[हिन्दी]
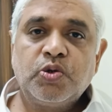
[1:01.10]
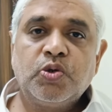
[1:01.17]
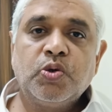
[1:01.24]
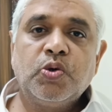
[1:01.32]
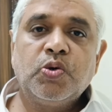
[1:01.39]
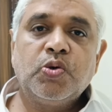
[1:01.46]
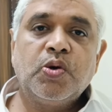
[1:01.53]

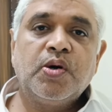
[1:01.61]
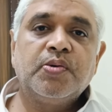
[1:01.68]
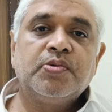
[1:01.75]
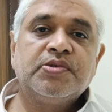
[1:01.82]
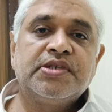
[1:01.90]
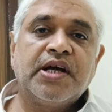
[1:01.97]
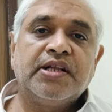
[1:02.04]
तो
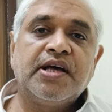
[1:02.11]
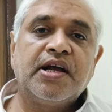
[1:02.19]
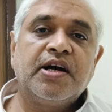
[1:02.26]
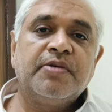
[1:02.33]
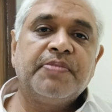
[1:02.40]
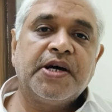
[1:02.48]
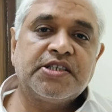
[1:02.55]

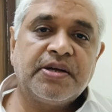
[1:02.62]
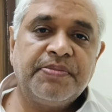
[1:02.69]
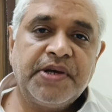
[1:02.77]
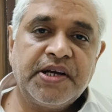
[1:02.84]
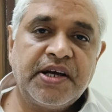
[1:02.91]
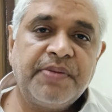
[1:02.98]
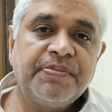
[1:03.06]
साधारण भाषा
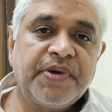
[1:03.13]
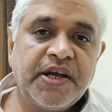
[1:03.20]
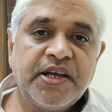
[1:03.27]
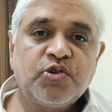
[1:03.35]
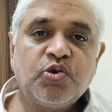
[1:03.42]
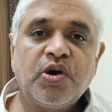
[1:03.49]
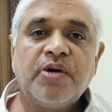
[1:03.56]
में अगर हम
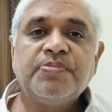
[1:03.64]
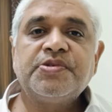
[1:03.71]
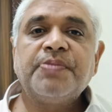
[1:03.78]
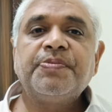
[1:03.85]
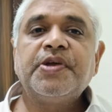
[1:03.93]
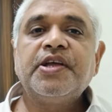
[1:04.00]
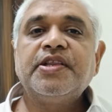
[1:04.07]
कहें तो हम
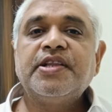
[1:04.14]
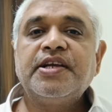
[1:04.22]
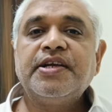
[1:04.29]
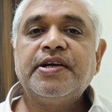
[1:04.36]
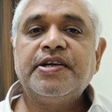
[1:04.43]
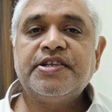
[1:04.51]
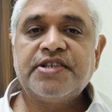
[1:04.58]
सब के अंदर
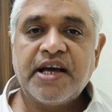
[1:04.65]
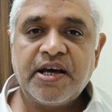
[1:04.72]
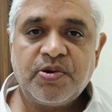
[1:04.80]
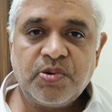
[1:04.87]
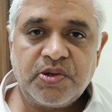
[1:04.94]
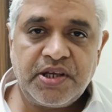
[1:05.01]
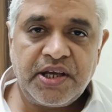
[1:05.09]
ये
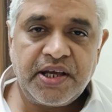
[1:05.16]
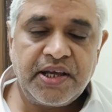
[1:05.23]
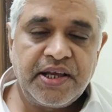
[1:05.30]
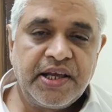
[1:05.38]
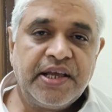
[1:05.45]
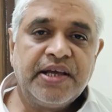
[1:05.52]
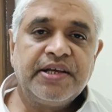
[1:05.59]
डिज़ायर होती है
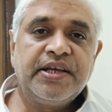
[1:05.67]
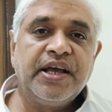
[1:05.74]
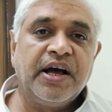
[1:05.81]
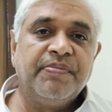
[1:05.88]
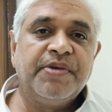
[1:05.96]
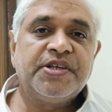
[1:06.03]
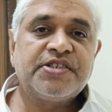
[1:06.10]
कि
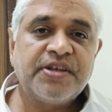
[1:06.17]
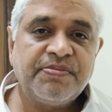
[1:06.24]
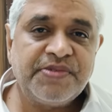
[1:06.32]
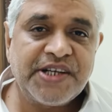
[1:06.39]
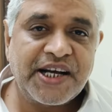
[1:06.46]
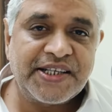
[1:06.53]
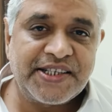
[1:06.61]
हमें
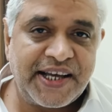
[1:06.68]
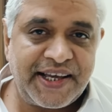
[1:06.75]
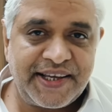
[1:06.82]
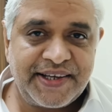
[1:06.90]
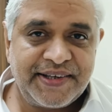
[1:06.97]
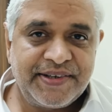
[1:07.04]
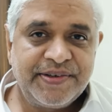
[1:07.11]
समझा
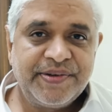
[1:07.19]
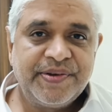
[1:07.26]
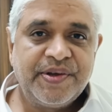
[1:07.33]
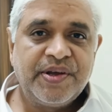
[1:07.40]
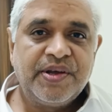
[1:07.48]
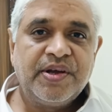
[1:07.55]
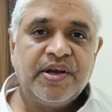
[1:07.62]
जाए
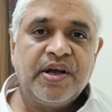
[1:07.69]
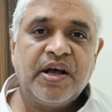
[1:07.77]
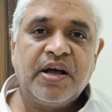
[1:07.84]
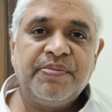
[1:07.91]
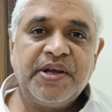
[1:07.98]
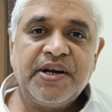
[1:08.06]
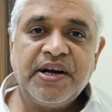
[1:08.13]

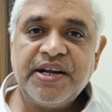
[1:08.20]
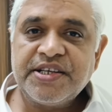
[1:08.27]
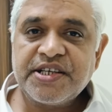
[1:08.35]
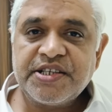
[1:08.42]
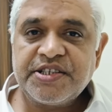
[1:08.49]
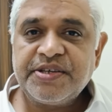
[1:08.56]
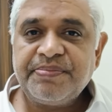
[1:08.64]
हमें
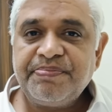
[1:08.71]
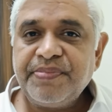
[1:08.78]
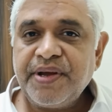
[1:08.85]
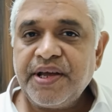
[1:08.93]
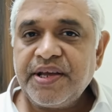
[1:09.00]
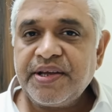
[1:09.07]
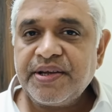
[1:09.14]
रिलेशनशिप
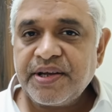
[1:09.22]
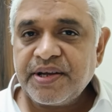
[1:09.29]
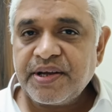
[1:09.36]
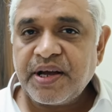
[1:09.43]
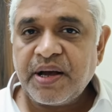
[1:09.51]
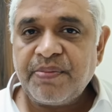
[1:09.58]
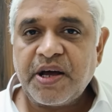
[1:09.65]
में
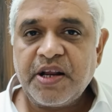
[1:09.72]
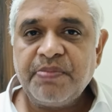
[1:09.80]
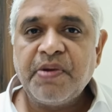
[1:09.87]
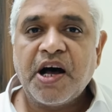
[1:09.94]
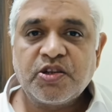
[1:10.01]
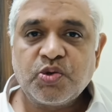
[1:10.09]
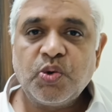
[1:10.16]
हमारी
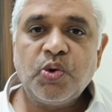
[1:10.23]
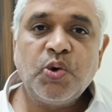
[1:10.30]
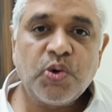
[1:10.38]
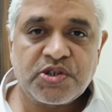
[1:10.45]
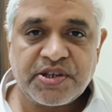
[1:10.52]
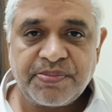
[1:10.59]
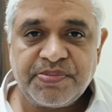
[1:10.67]
बात को
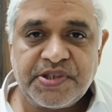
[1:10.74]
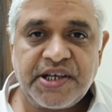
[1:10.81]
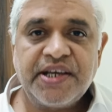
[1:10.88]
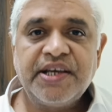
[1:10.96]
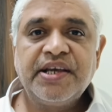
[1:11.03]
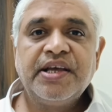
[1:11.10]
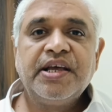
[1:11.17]
लोग
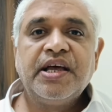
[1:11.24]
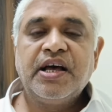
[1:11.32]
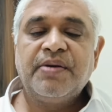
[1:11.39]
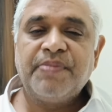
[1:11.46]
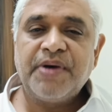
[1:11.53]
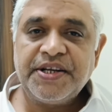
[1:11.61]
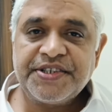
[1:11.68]
समझें
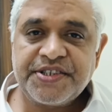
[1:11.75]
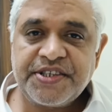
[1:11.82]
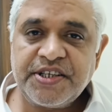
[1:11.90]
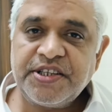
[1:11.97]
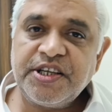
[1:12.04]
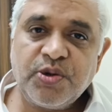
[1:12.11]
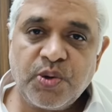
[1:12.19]
हमारी
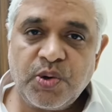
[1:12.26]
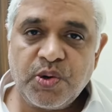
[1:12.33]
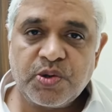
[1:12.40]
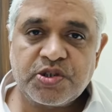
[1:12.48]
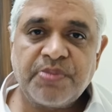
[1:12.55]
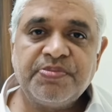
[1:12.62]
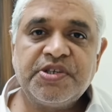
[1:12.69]
स्थिति को
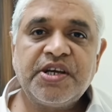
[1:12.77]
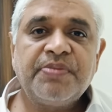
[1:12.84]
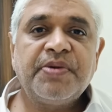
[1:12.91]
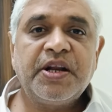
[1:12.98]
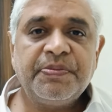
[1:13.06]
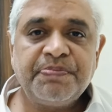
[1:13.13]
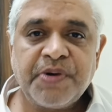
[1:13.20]
लोग समझें
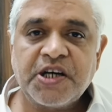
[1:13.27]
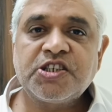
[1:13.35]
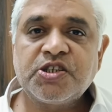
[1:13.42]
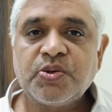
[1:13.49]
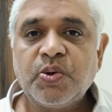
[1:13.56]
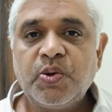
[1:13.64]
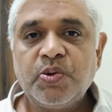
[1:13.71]
हमारे
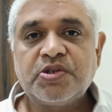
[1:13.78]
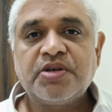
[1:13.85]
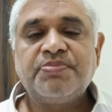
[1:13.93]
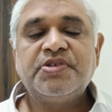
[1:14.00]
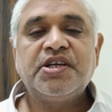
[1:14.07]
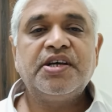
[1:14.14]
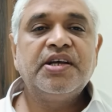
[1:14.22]
पक्ष को लोग
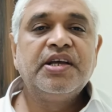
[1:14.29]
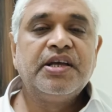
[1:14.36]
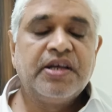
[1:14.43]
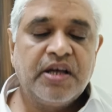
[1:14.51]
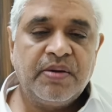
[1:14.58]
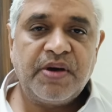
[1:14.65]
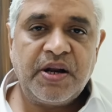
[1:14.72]
समझें
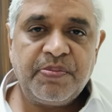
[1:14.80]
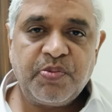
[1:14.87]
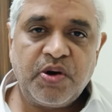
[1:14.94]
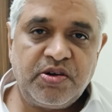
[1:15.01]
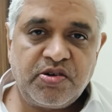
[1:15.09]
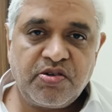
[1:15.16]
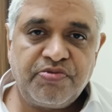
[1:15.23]
हमारे
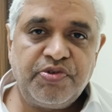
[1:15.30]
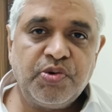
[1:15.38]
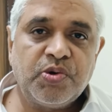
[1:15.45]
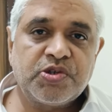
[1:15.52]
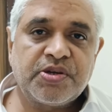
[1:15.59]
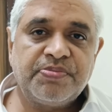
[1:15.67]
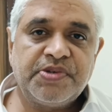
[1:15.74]
पॉइंट ऑफ व्यू
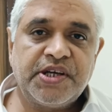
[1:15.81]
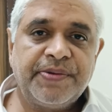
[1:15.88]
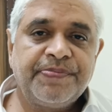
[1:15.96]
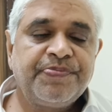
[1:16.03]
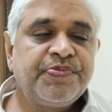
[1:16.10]
को समझें